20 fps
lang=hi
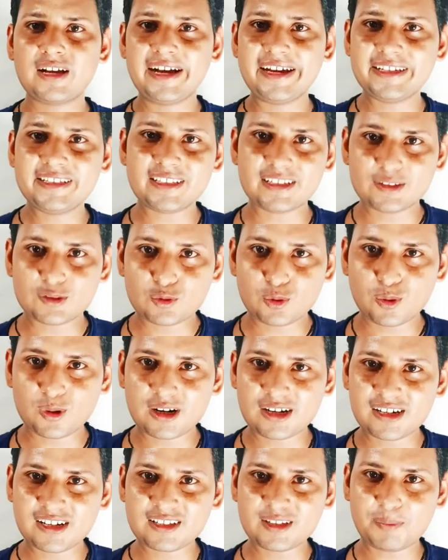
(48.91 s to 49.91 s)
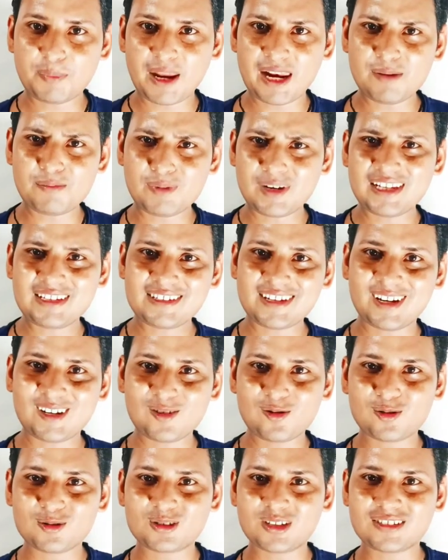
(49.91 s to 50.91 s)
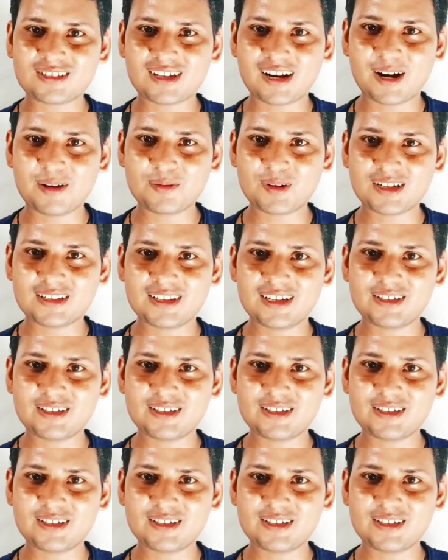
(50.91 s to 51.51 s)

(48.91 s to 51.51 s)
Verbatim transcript: गाइज शुरू करने से पहले प्लीज़ चैनल को सब्सक्राइब कर